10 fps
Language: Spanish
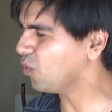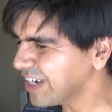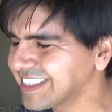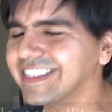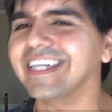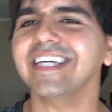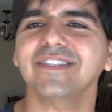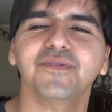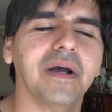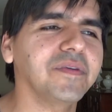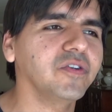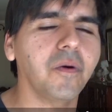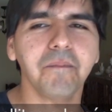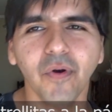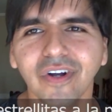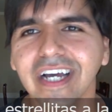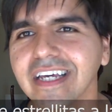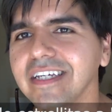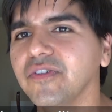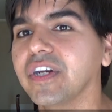cuéntenle a sus amigos,
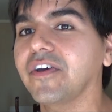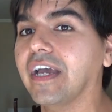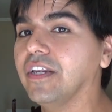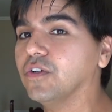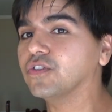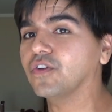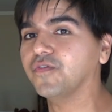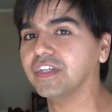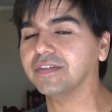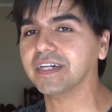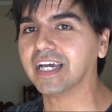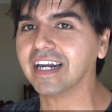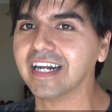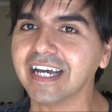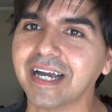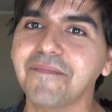pónganle dedito arriba y no se olviden de marcar la